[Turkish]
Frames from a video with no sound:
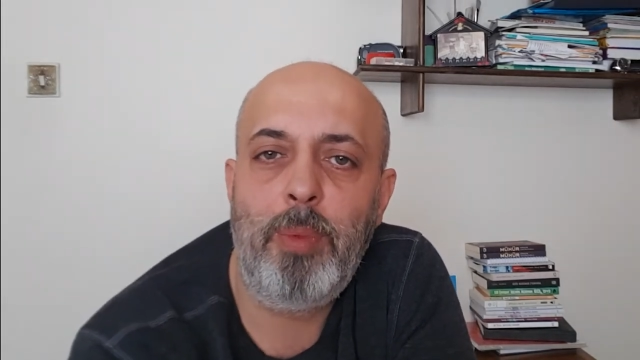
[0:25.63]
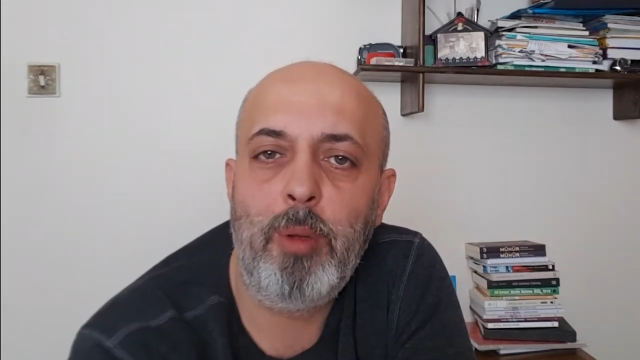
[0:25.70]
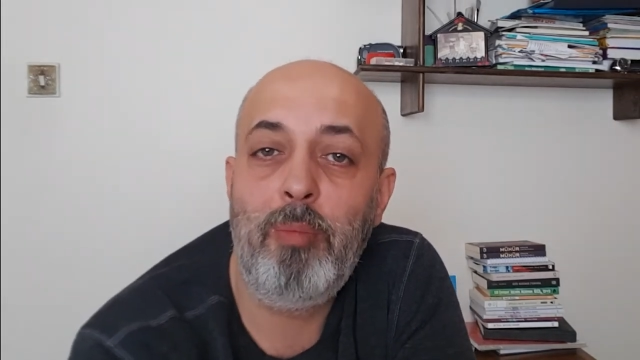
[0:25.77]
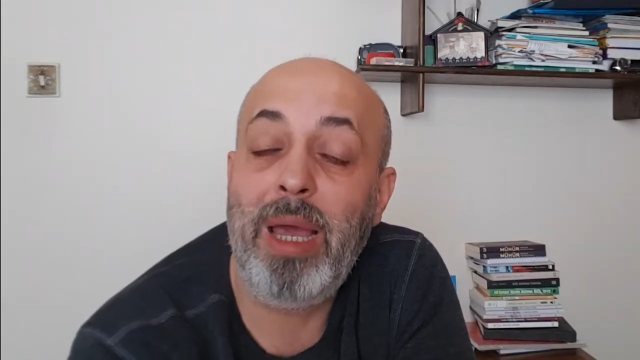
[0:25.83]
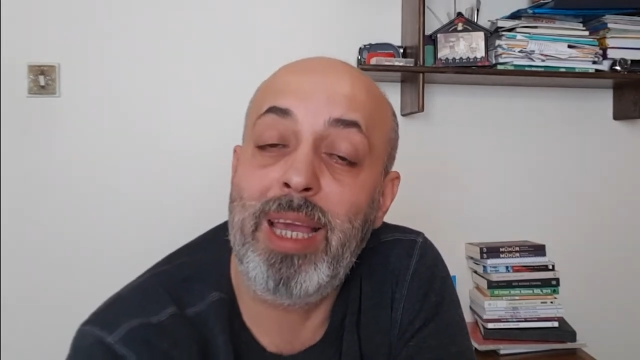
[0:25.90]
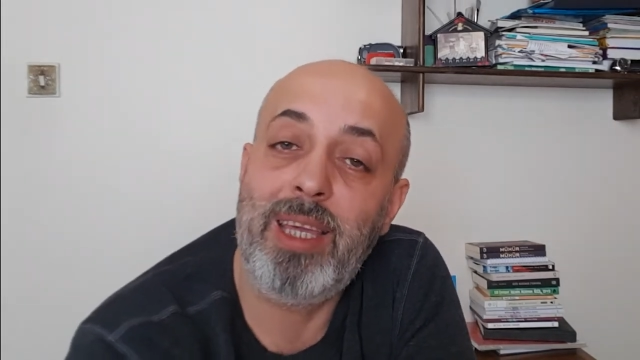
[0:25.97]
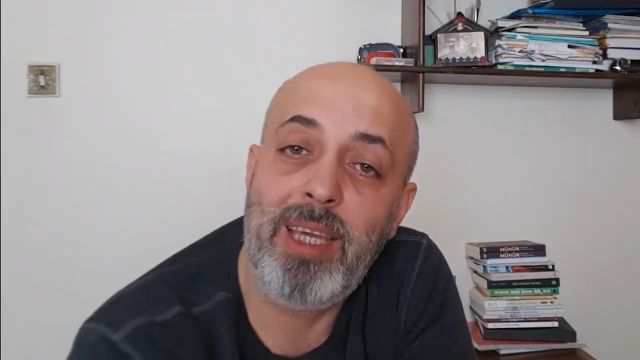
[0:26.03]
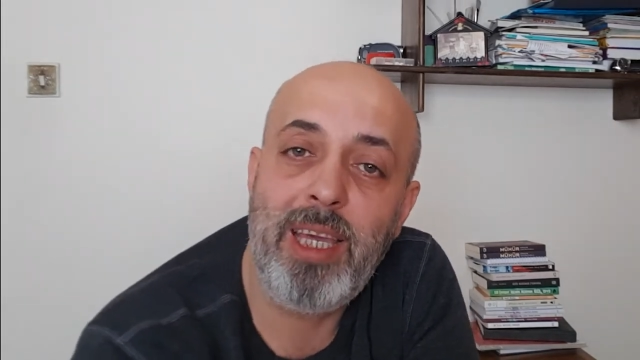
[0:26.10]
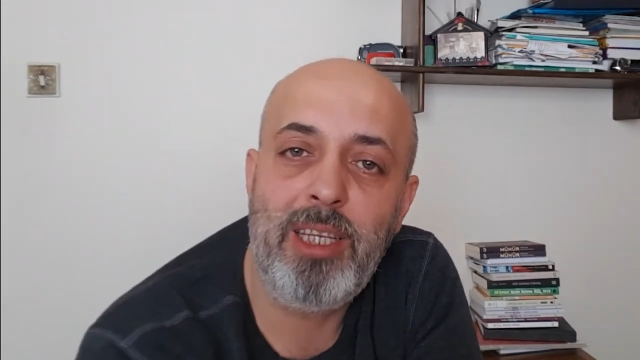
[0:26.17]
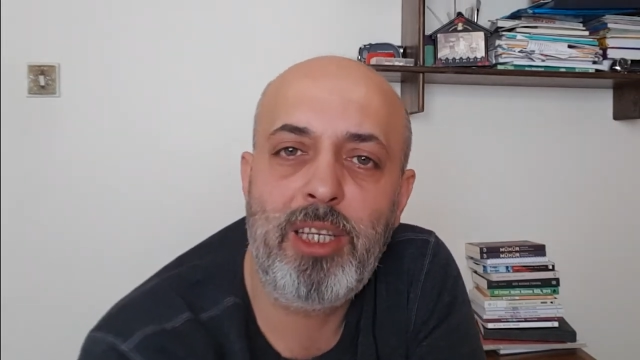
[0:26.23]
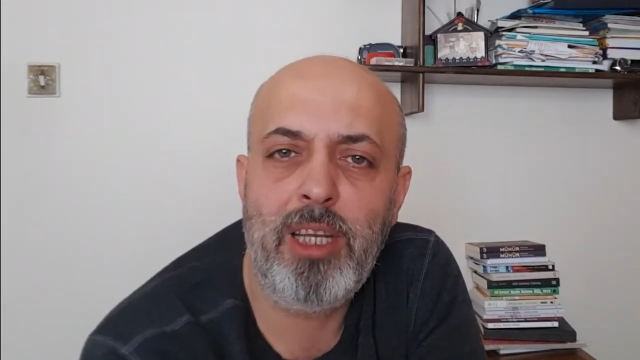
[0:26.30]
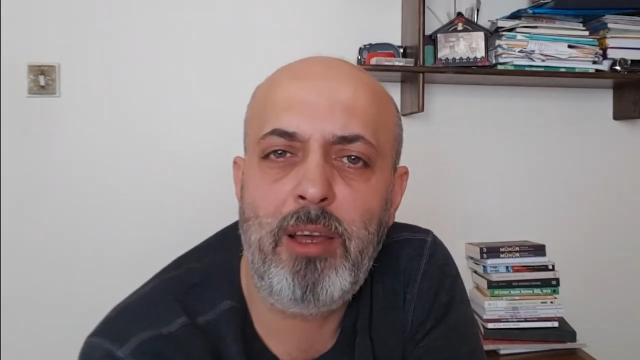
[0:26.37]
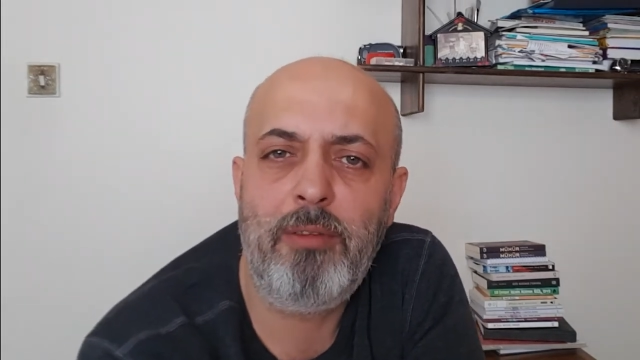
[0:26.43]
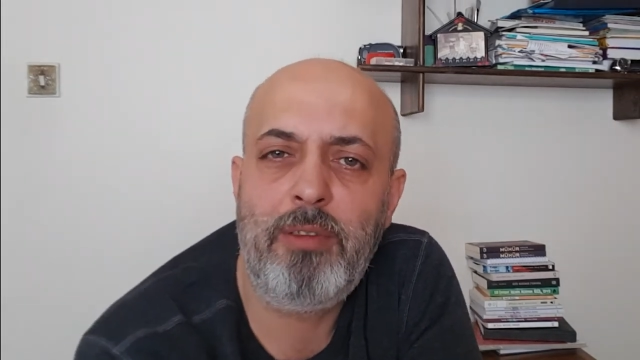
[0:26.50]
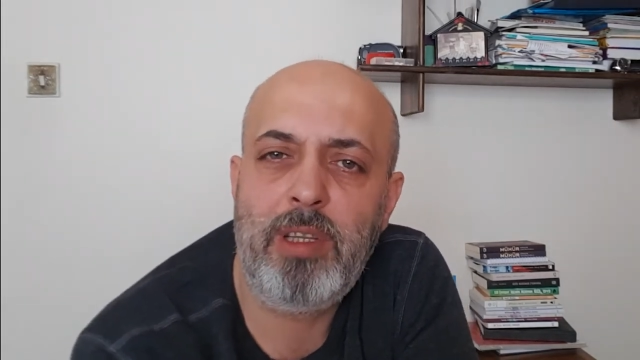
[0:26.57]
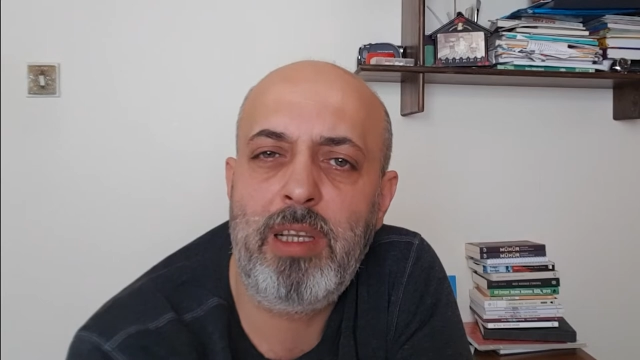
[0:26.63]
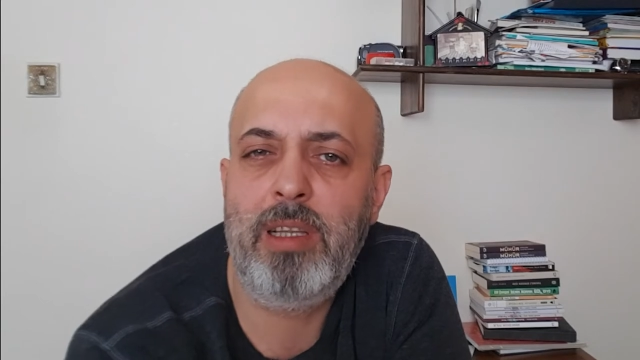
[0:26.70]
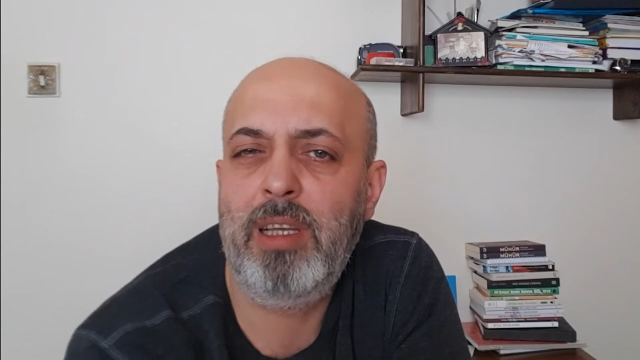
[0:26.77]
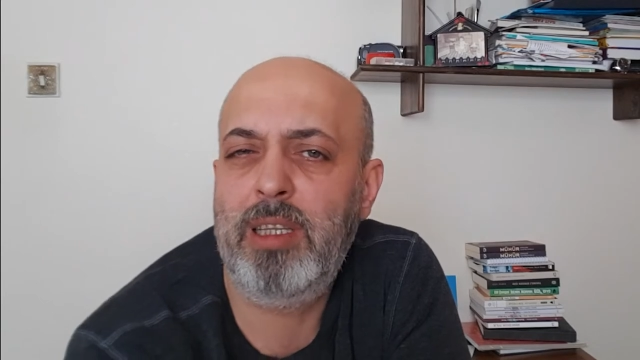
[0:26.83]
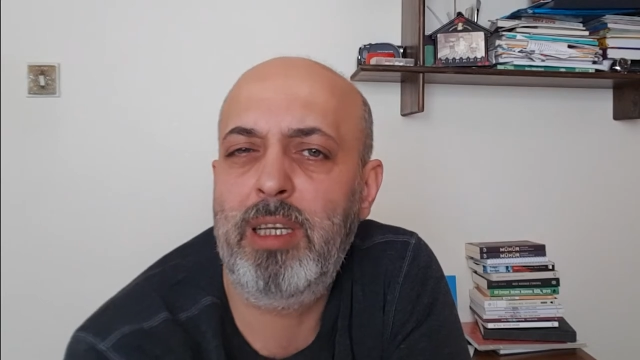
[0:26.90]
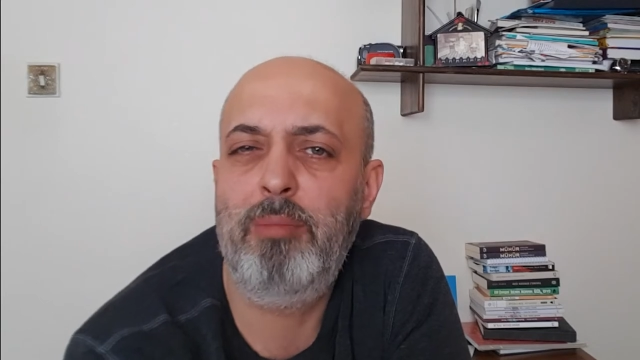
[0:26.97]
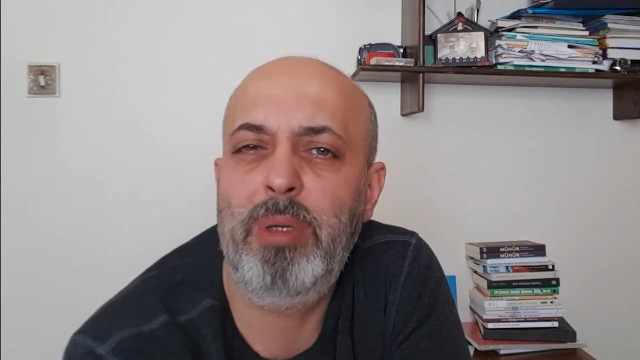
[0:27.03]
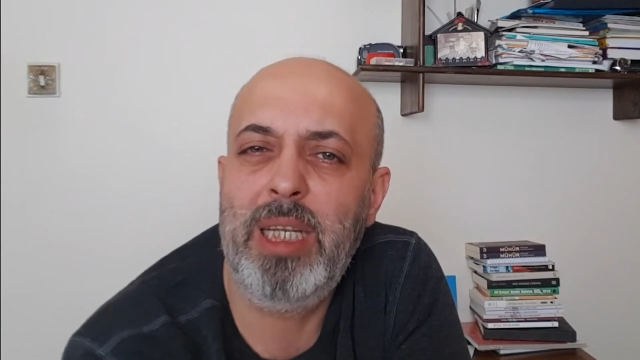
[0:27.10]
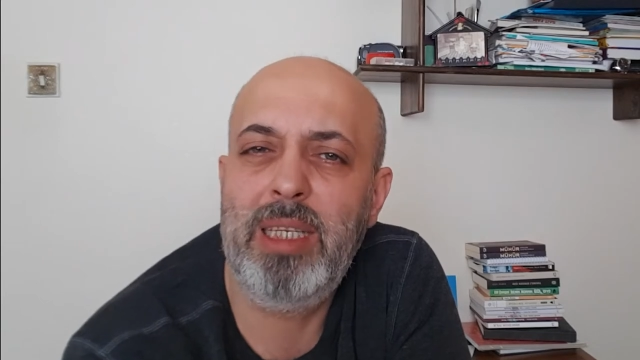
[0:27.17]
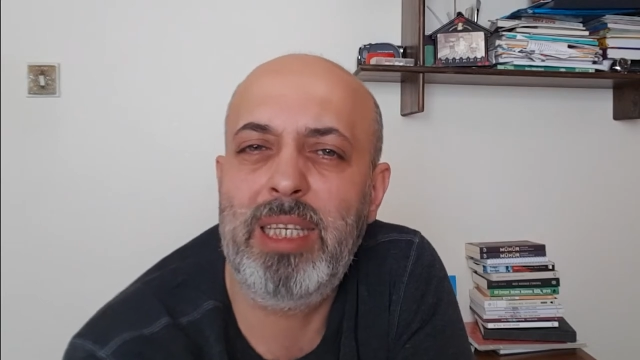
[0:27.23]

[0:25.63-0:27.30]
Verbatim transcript: belki geçen haftada da biraz